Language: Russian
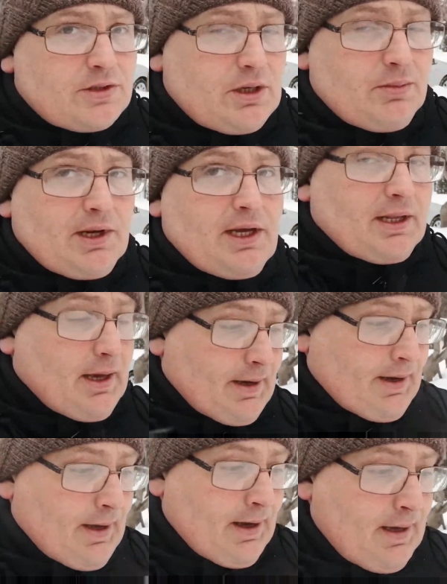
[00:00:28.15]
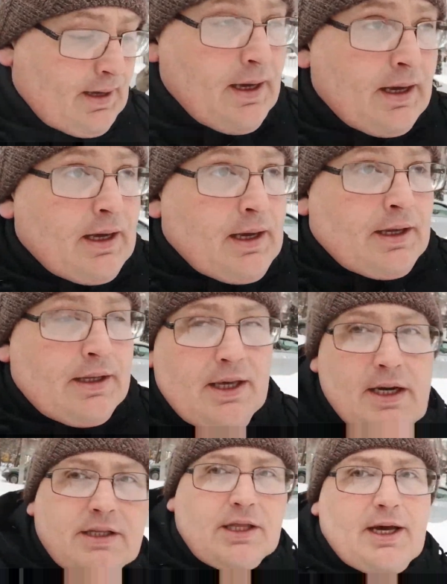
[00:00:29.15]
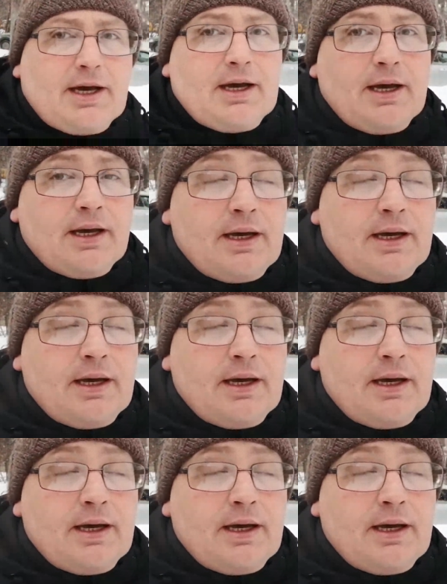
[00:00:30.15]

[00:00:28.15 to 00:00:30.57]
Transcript: стремлении некто